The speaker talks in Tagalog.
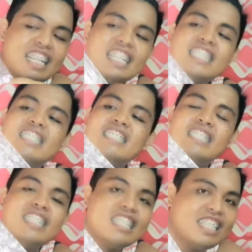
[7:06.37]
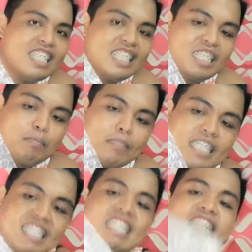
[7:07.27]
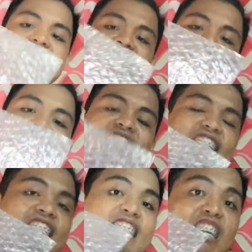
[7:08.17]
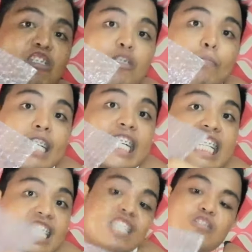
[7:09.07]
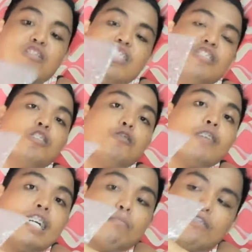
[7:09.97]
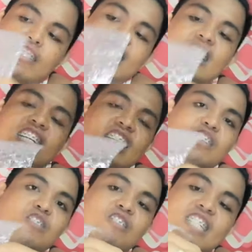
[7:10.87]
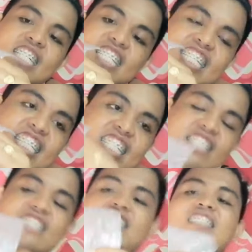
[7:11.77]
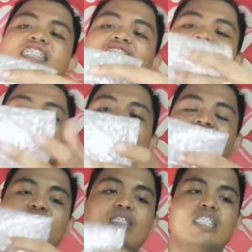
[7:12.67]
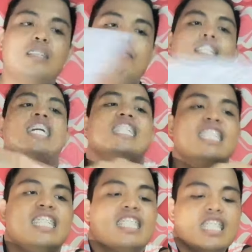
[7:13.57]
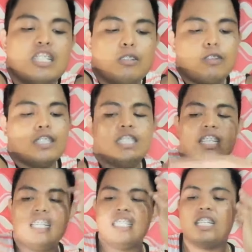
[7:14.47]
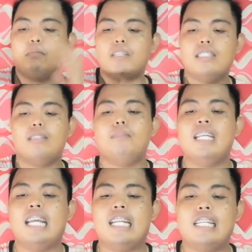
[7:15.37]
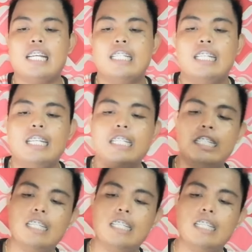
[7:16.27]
Yan. Ang tanggal ng stress, lalo na pag galit pa din sa gawa mo. Nakakaloka yan. Tatabi natin dito kasi kasama yan sa binayaran natin.